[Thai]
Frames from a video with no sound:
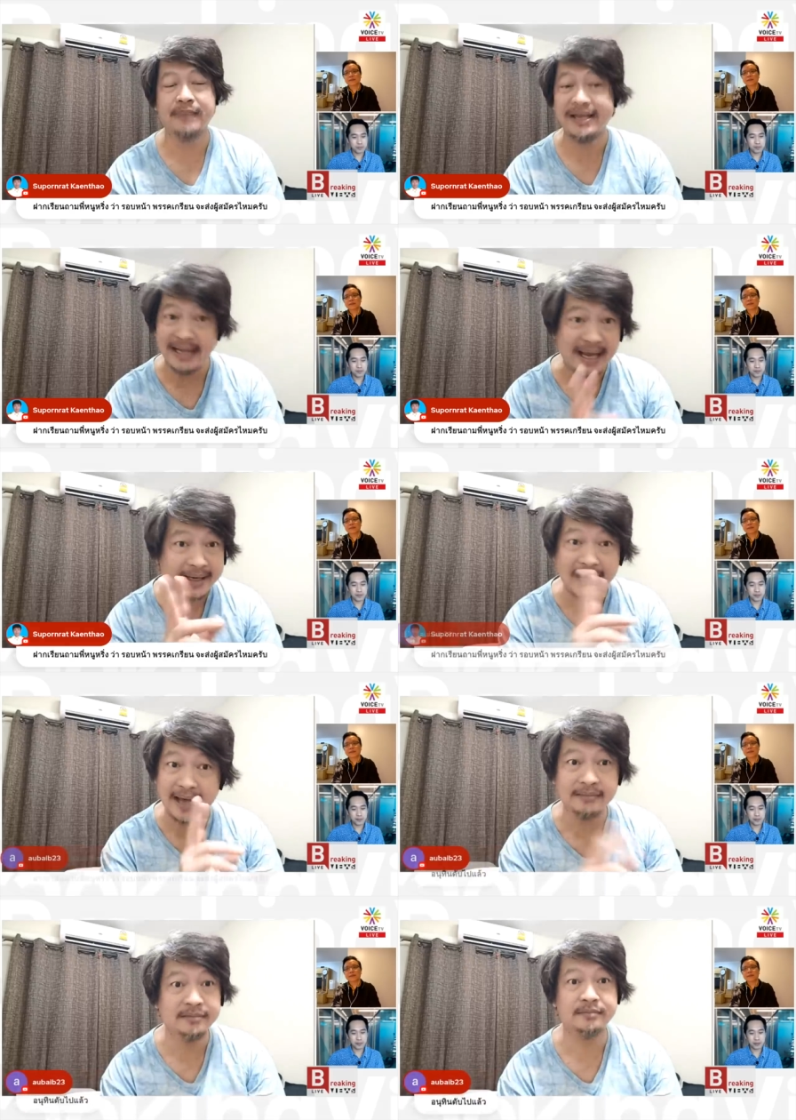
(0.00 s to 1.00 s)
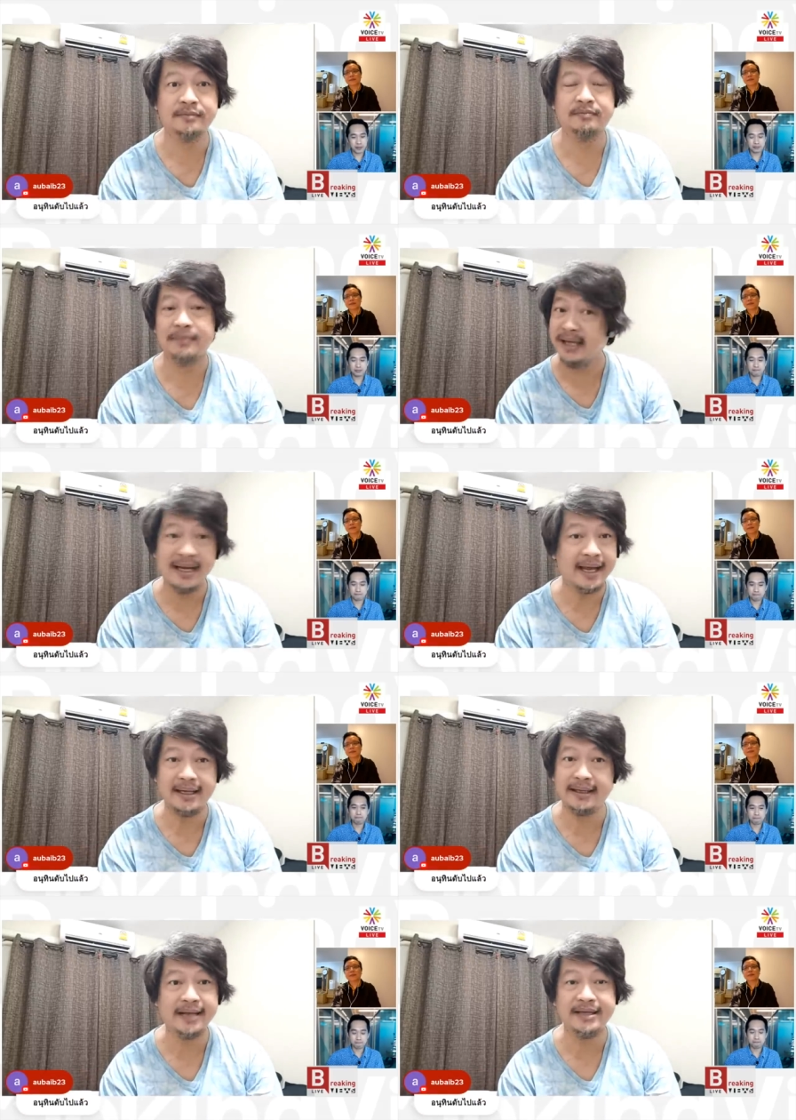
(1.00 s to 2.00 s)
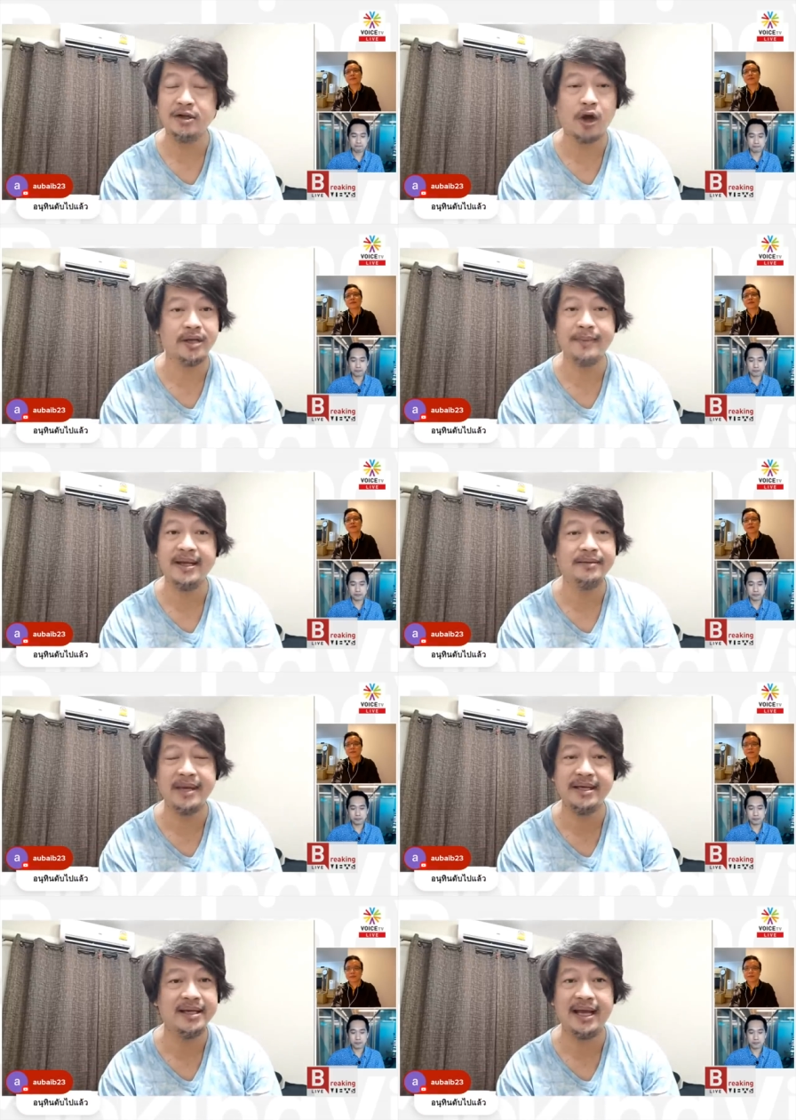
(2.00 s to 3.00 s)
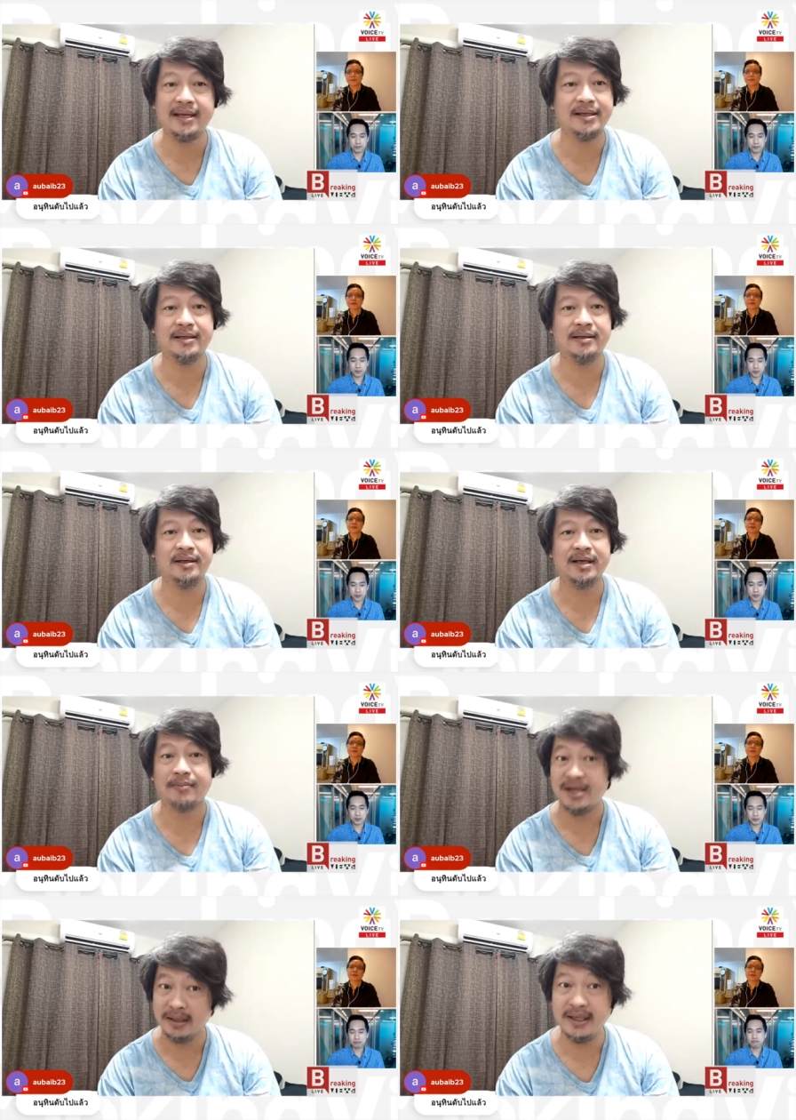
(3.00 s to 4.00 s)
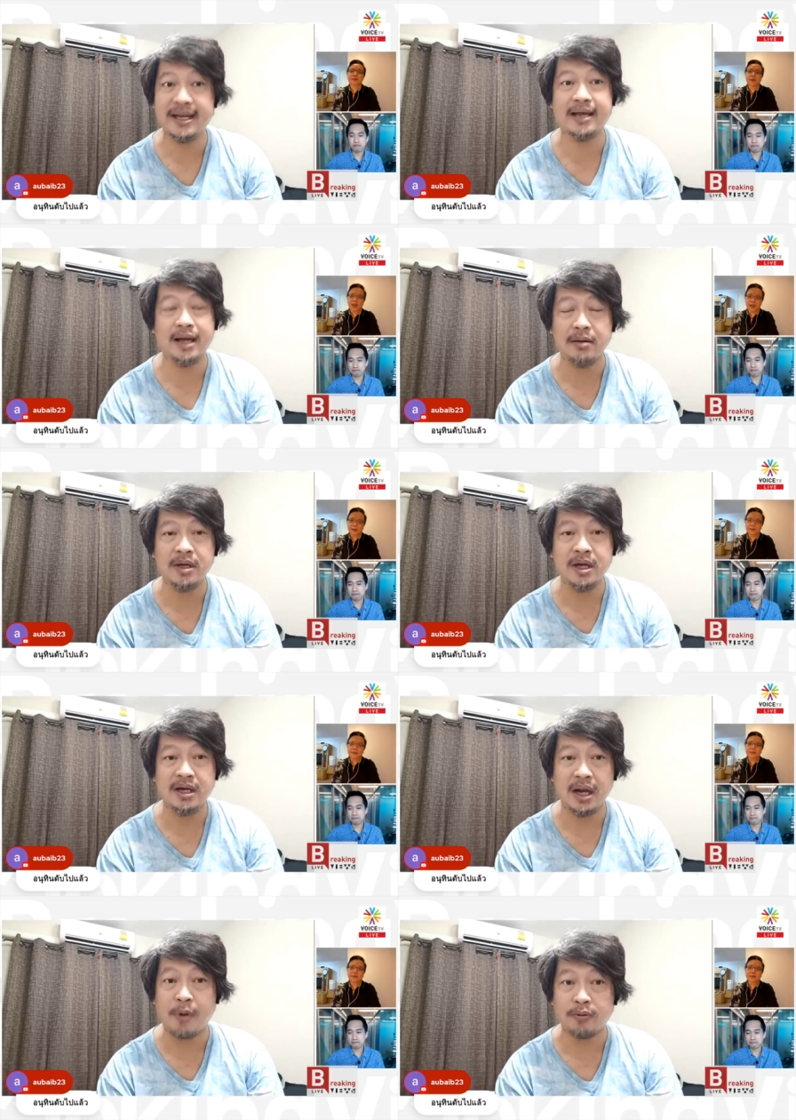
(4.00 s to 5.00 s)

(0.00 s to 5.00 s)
ไม่ขี้เหร่นะไม่ขี้เหร่เลยนะหญิงหน่อยนี่ไม่ไม่ขี้เหร่เลยกับเรื่องนี้นะแล้วแล้ว